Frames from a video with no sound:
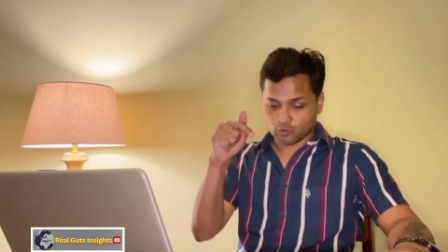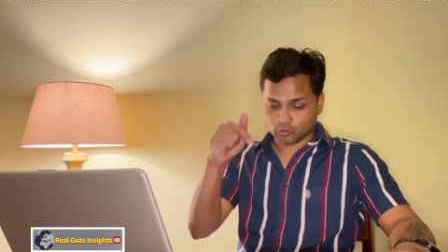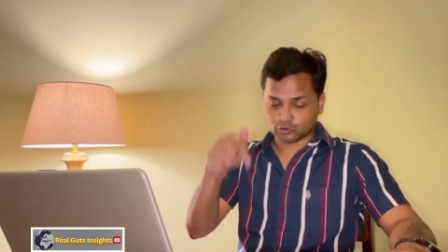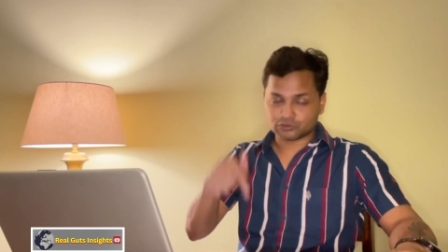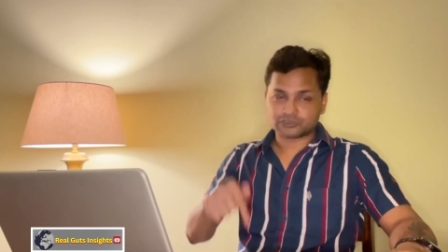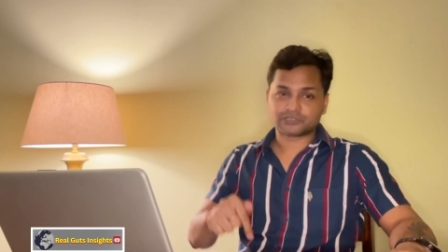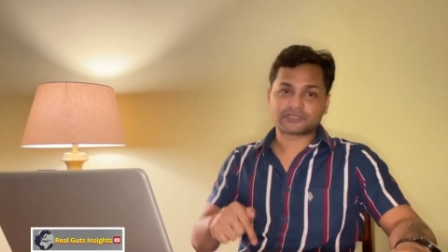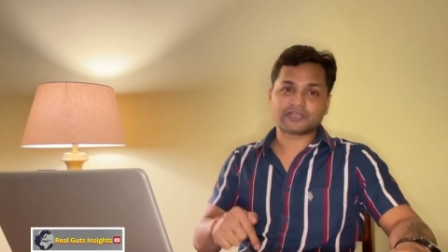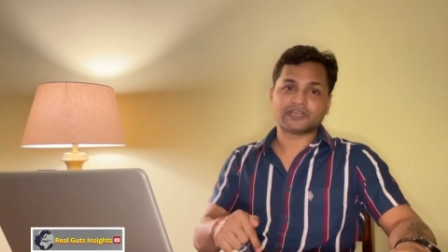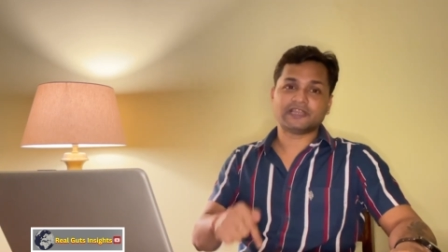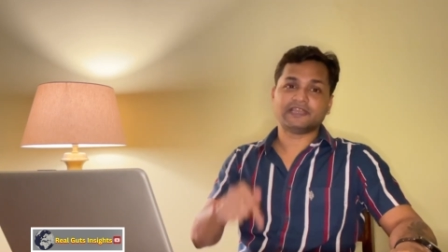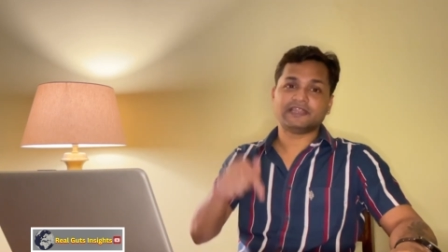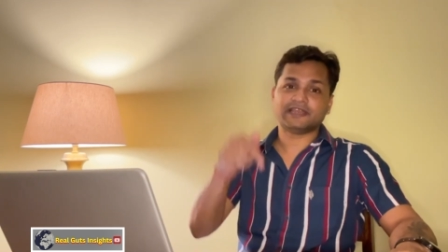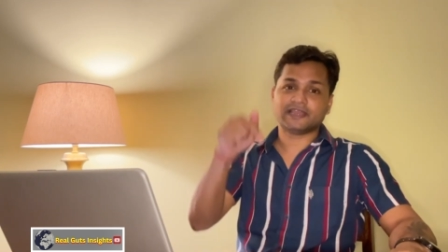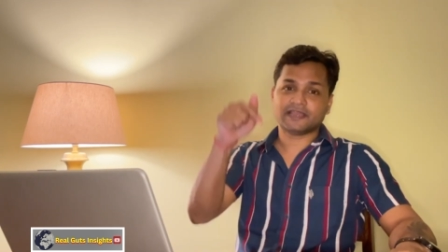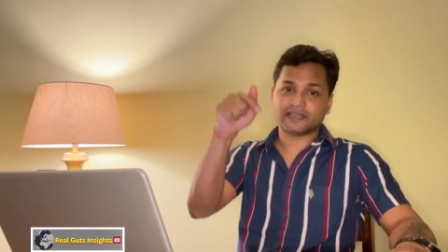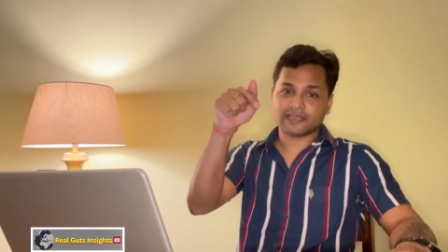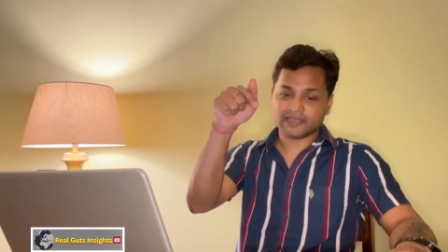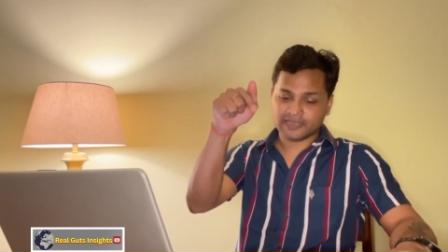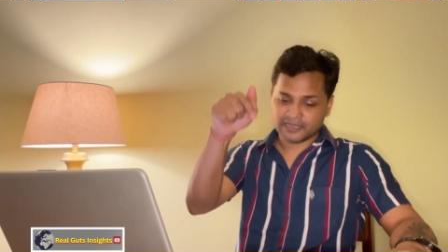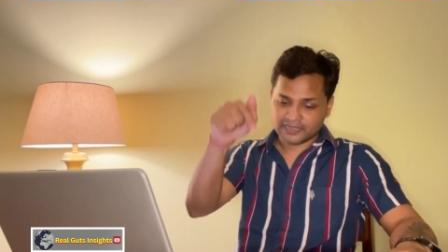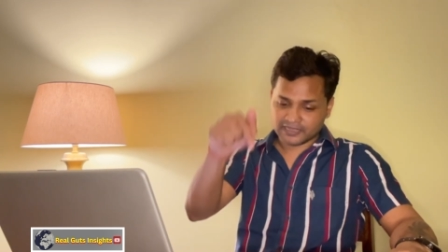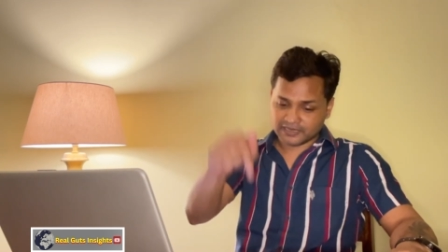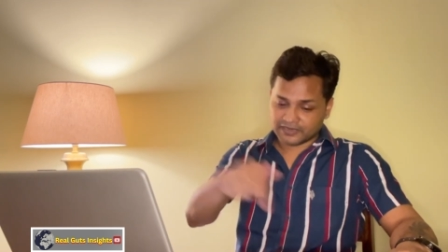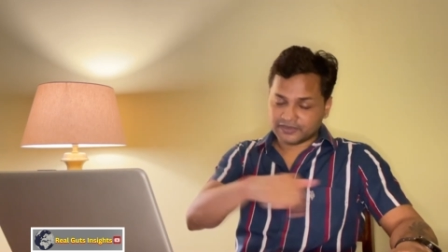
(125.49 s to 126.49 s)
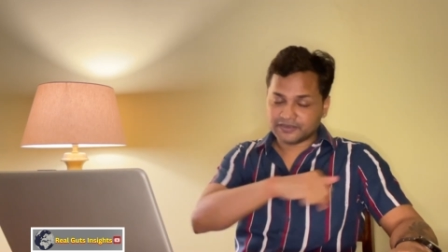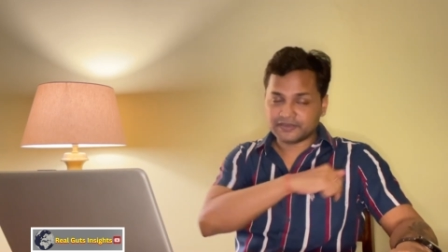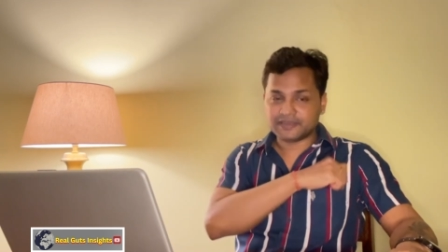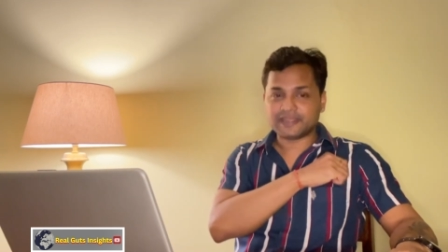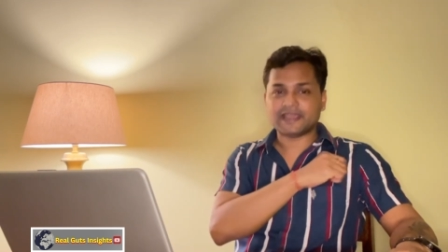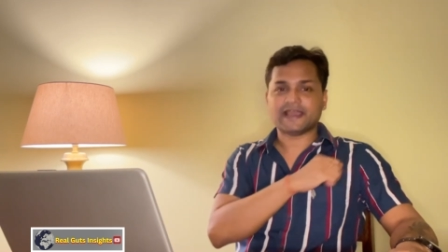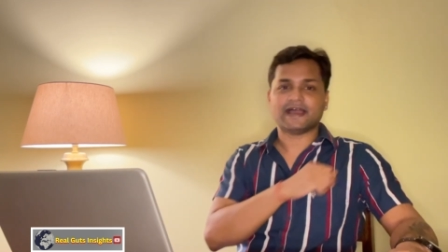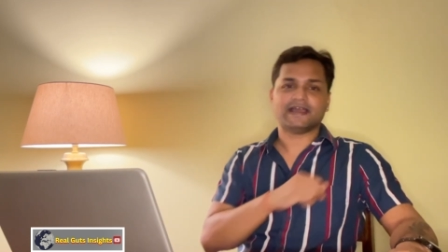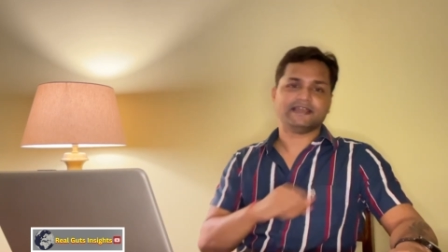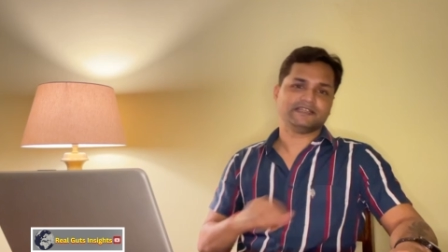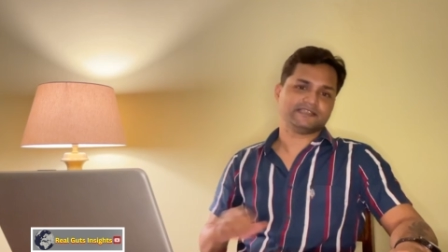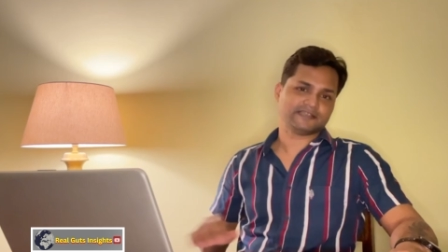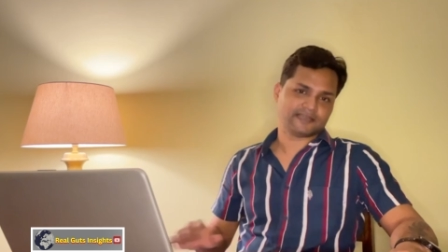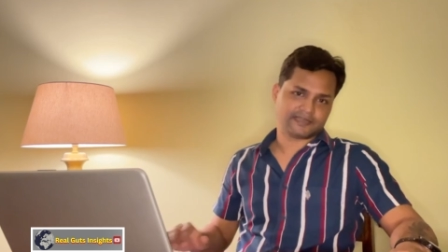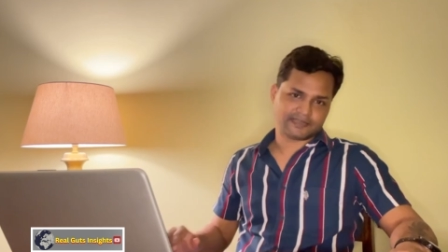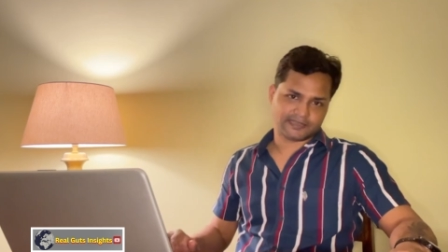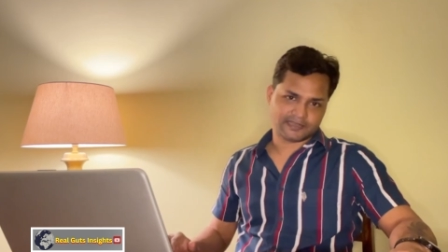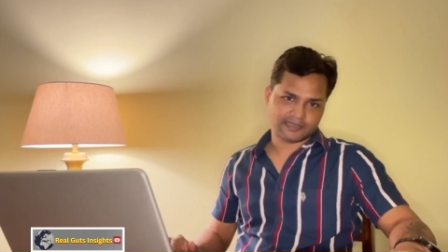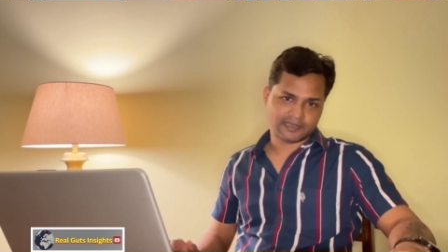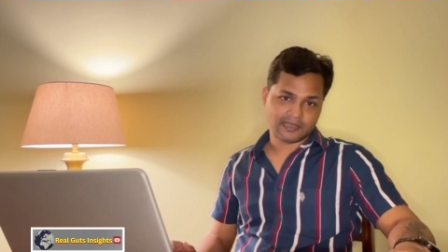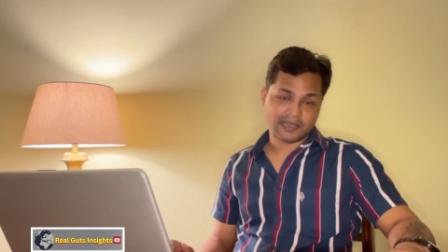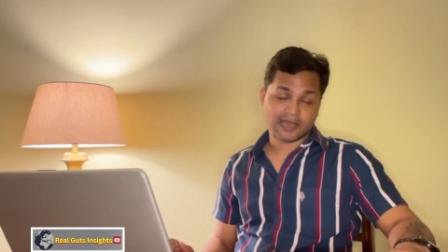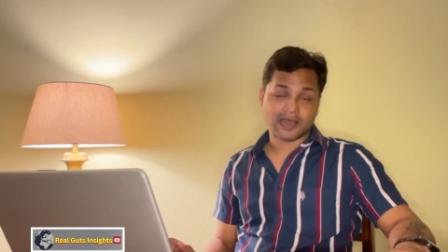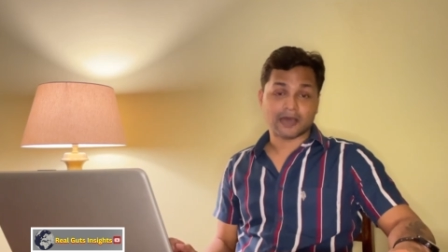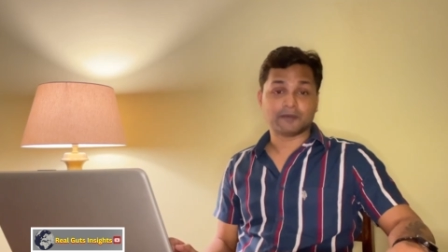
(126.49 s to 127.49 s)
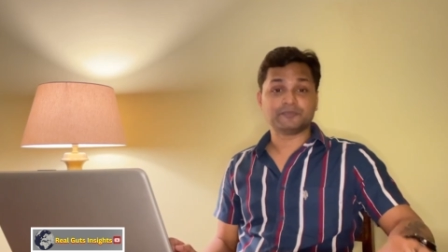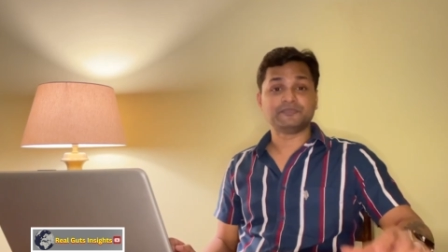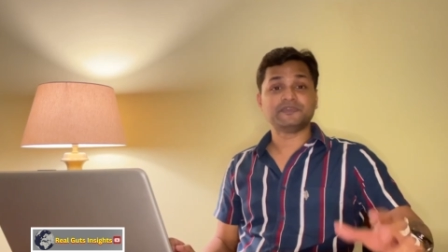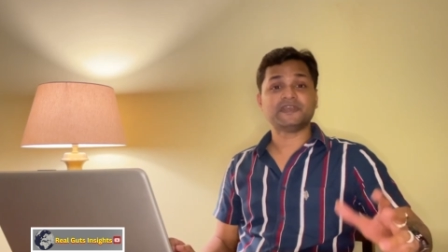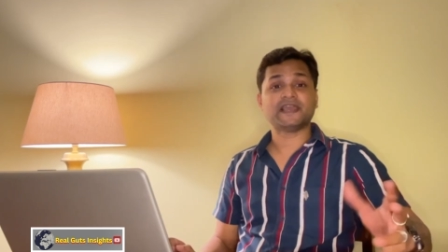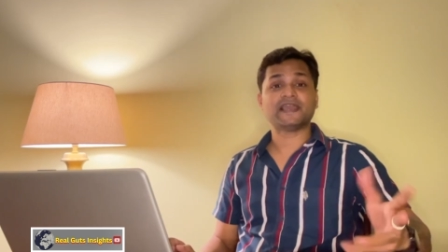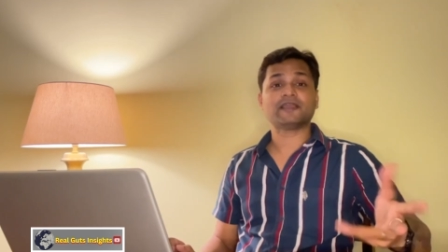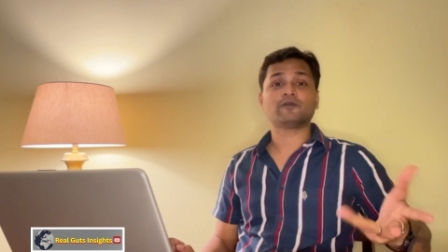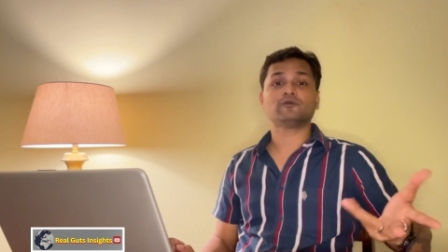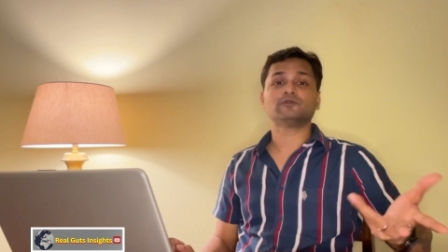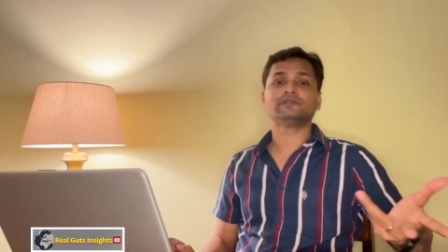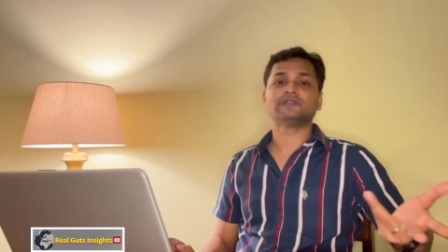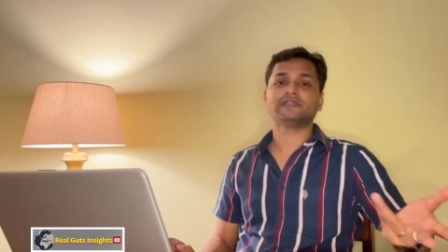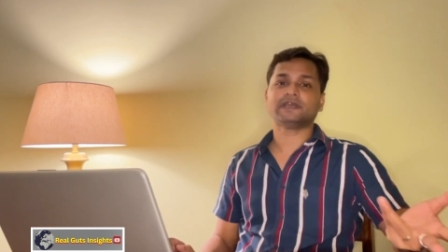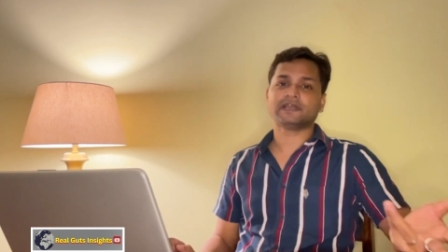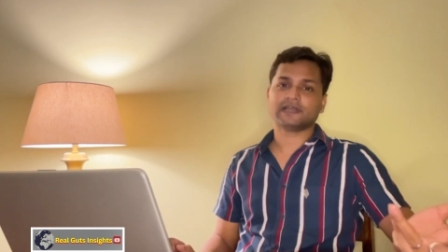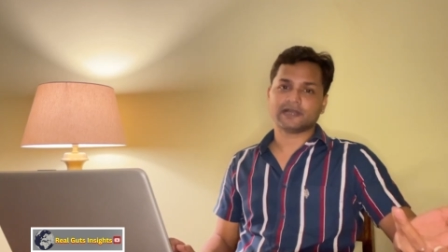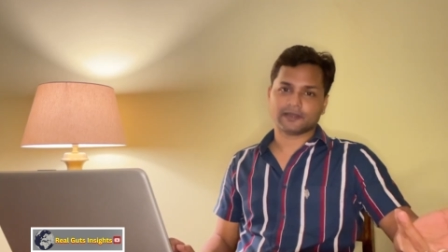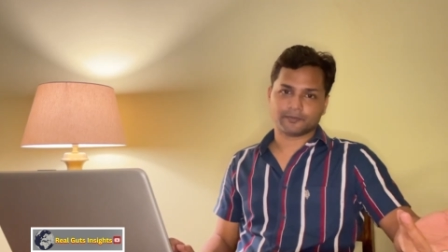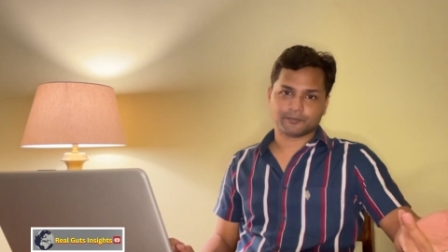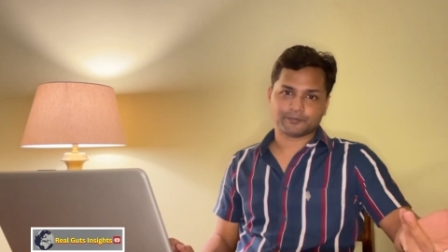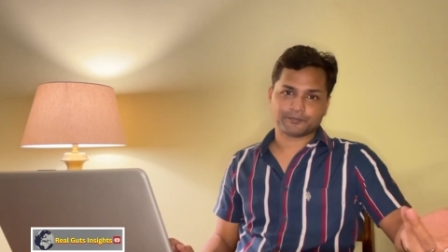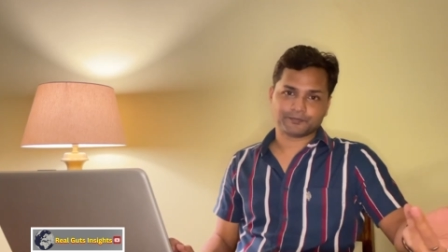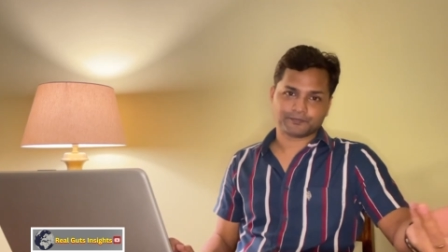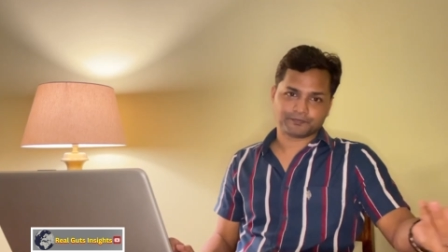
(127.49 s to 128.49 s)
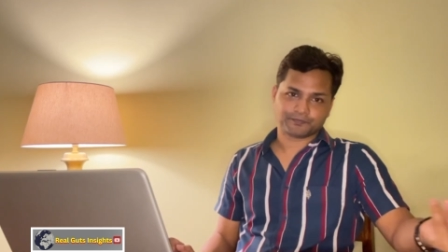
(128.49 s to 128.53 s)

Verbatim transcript: उसके लिए न्याय चाहिए अब न्याय कौन देगा